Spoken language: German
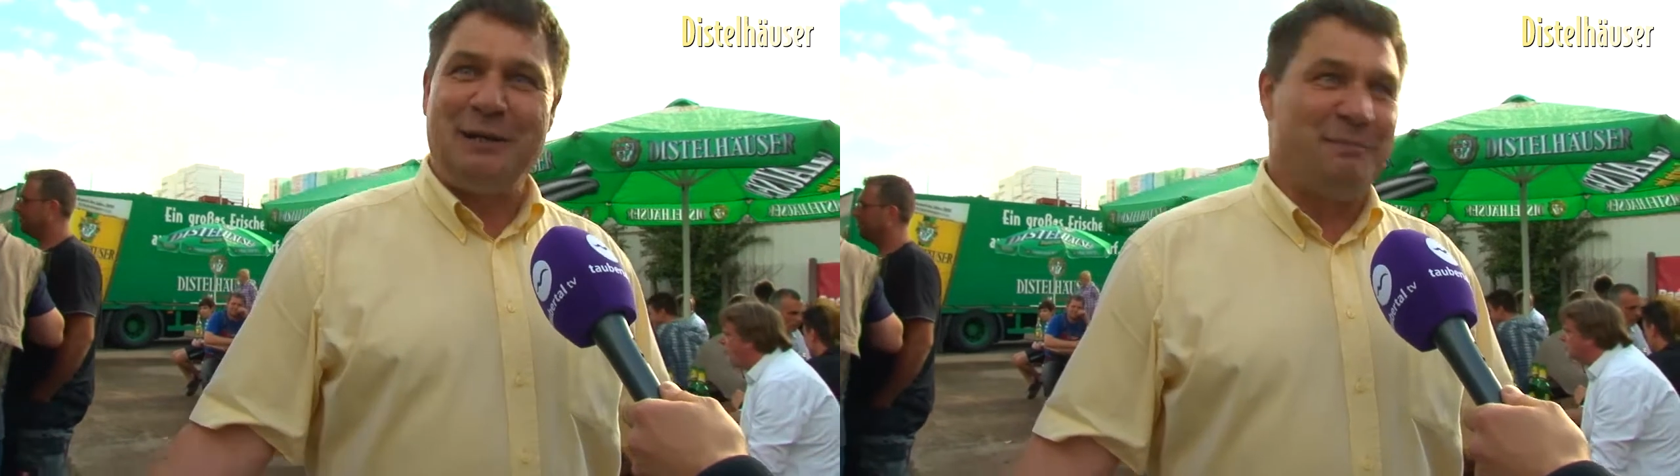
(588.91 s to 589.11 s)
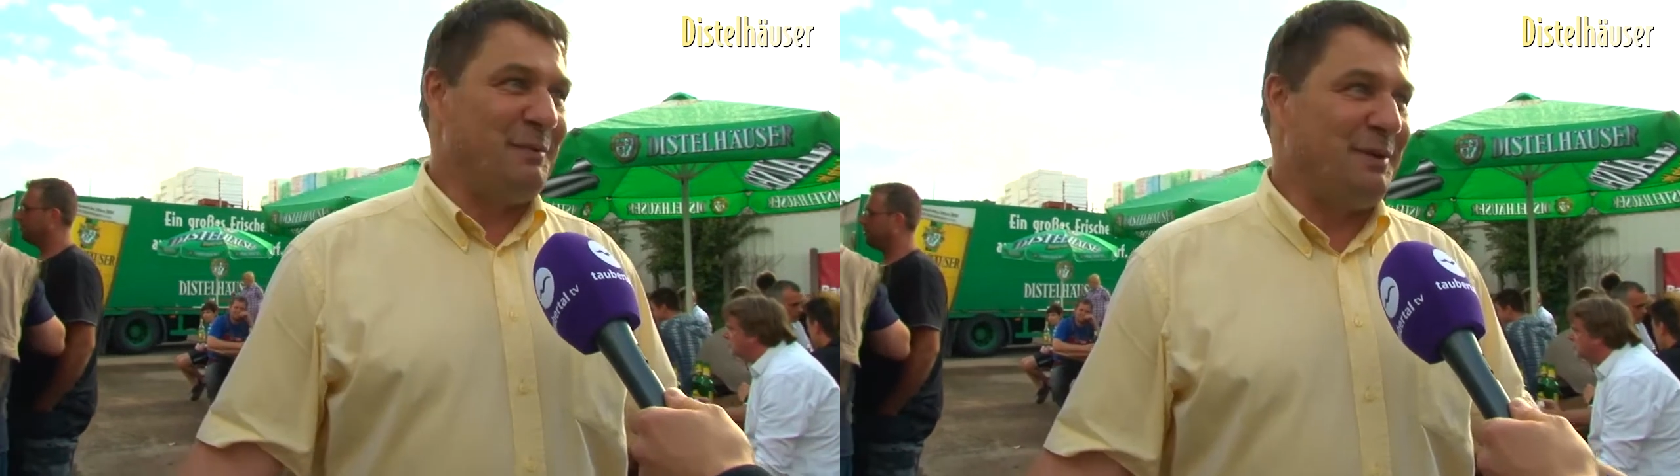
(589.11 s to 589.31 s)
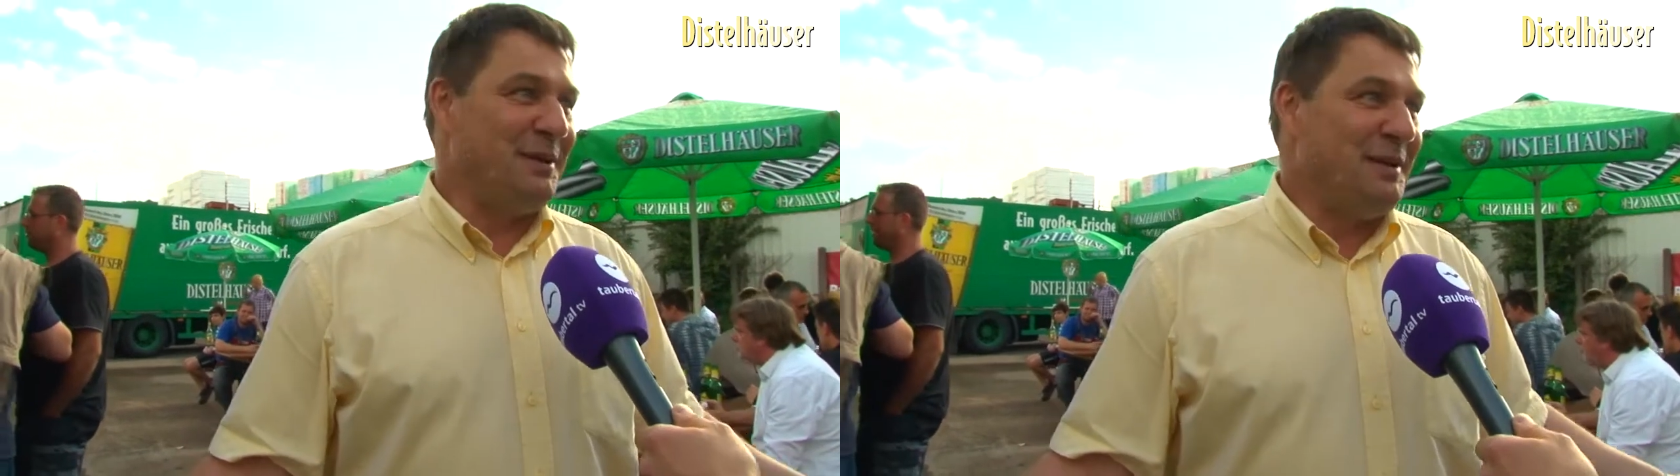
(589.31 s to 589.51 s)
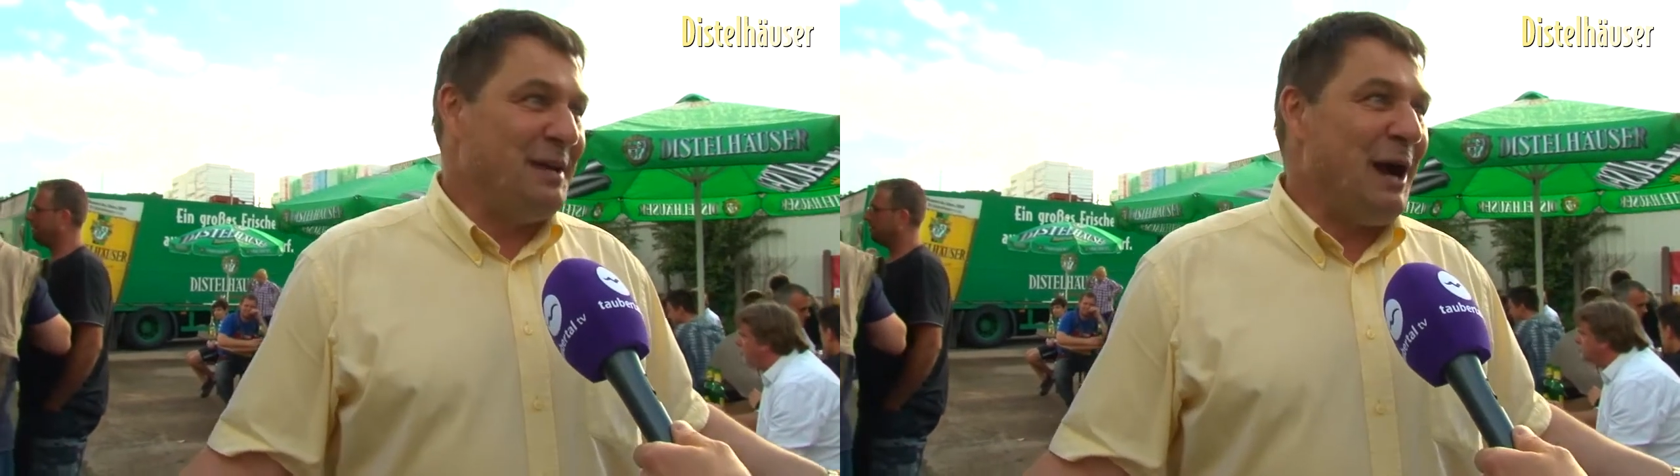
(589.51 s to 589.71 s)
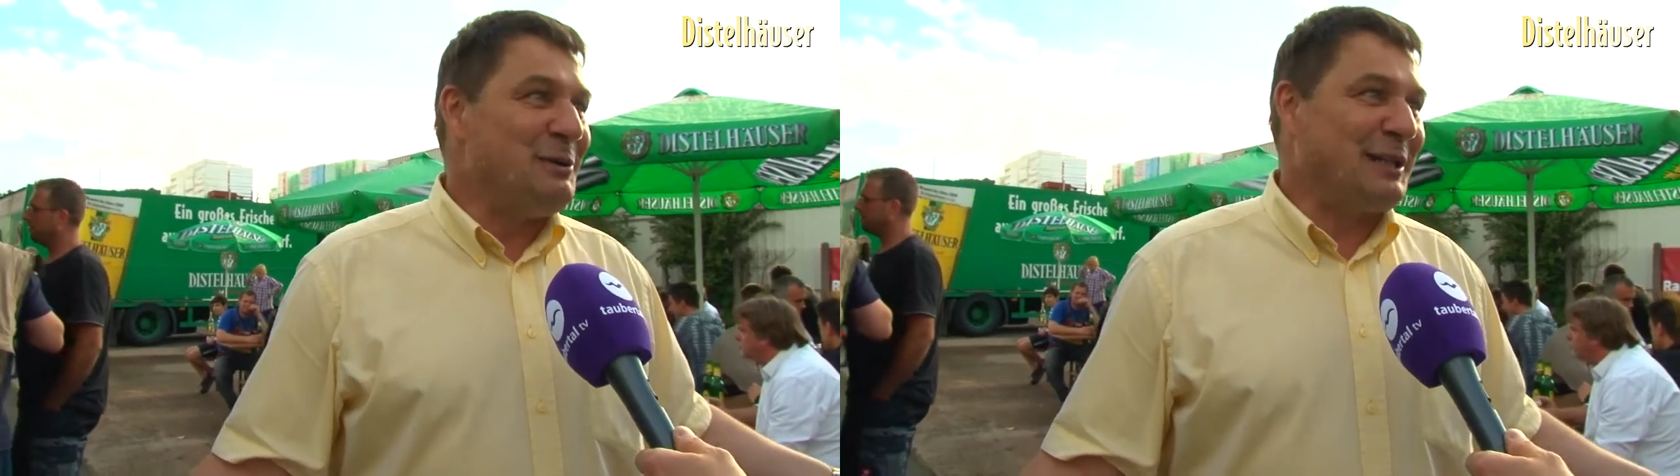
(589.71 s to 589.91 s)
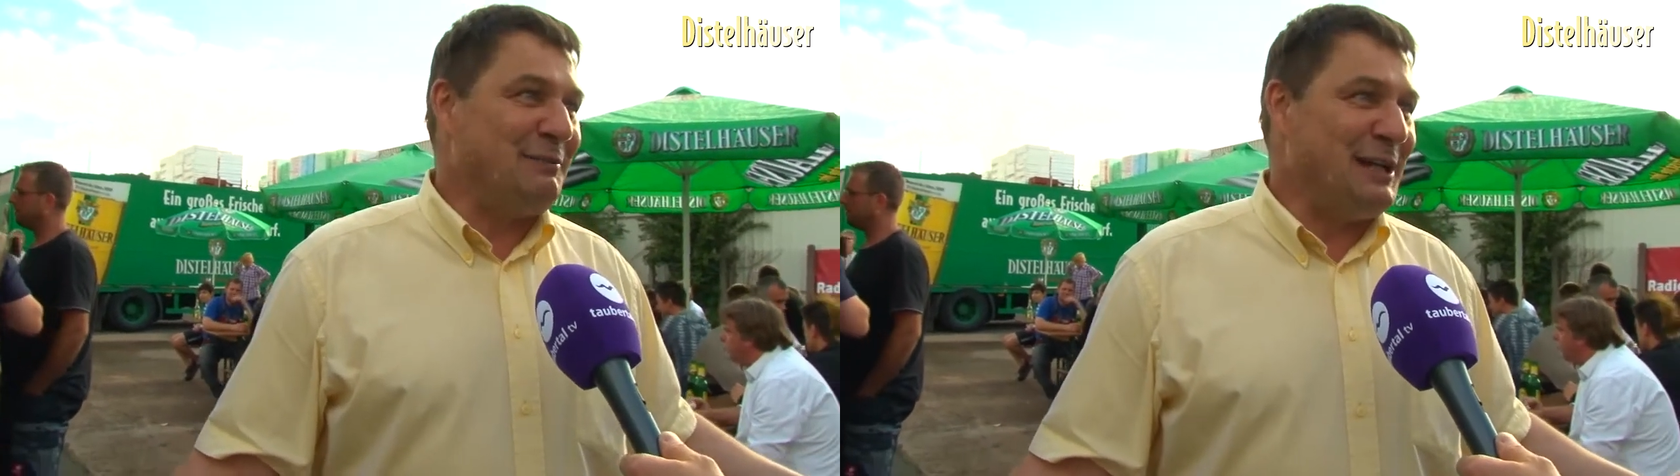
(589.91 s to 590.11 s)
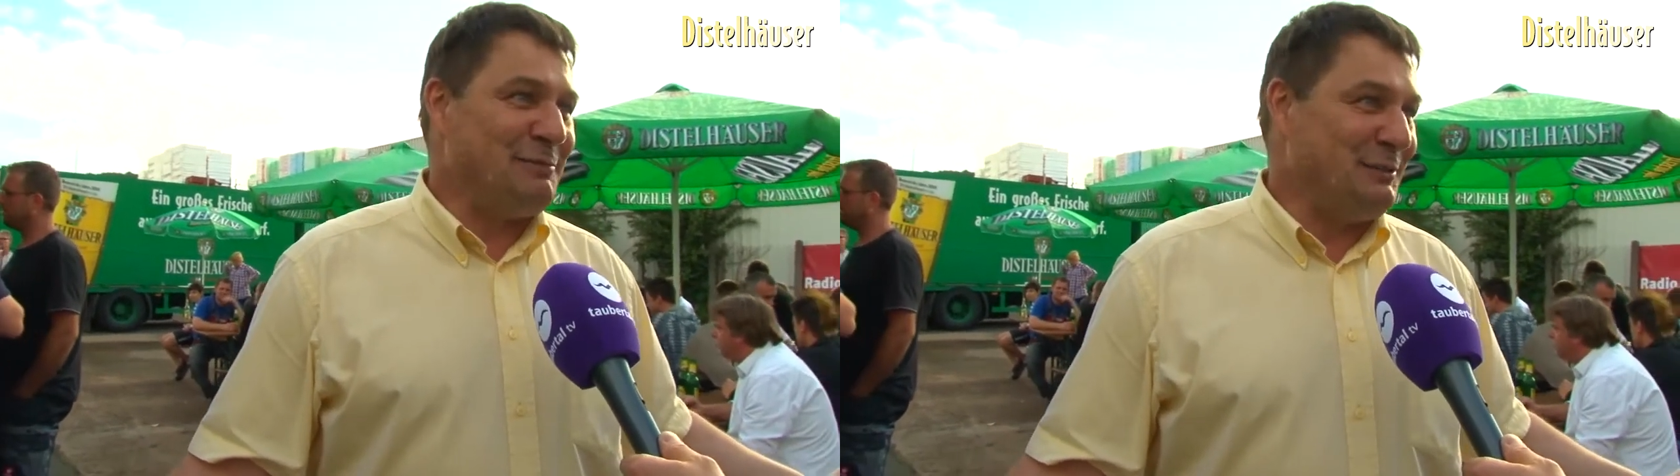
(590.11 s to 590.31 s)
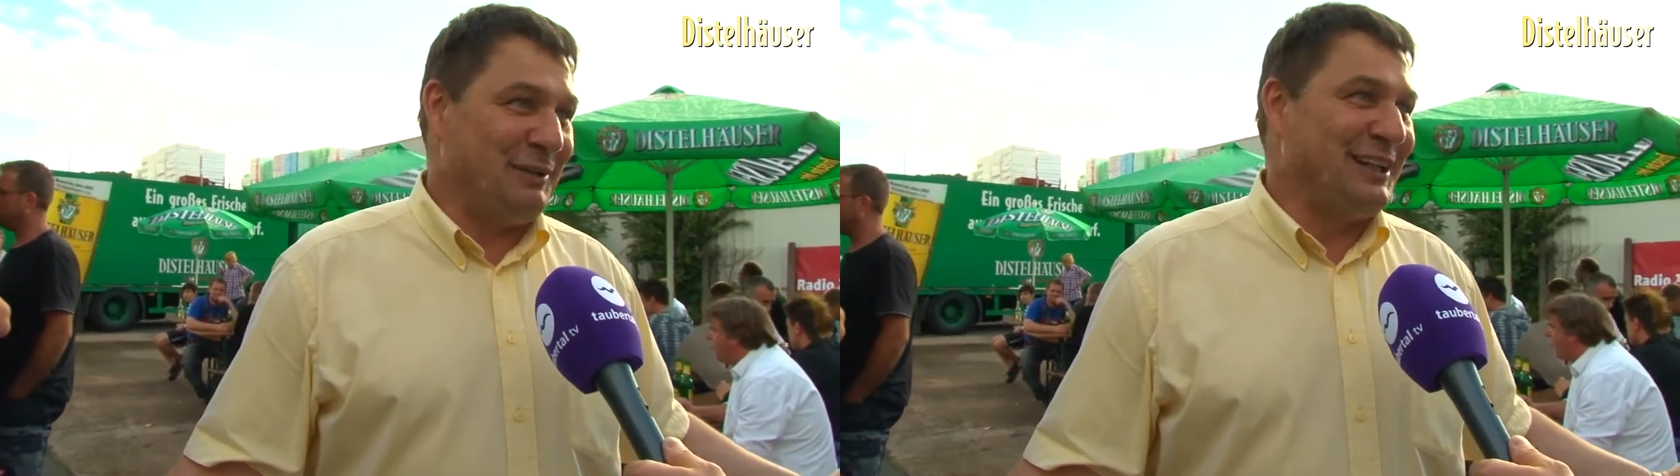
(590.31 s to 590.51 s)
eben ausgewählt worden.